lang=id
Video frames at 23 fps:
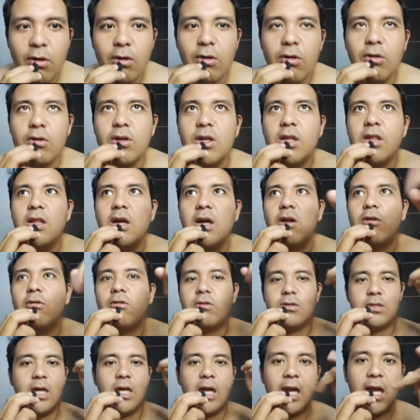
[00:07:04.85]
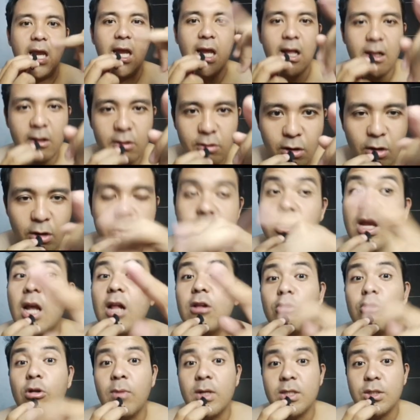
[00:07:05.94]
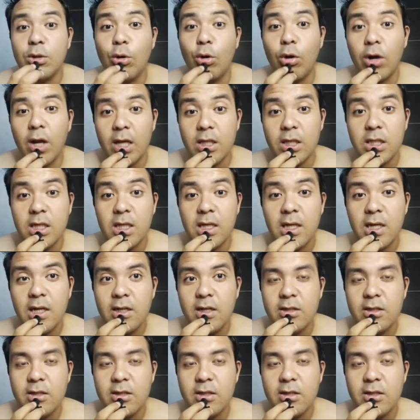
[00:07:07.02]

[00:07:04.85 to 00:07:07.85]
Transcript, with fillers: kalau ditaruh Skeleton, oh eh, Skeleton masih oke okay sih.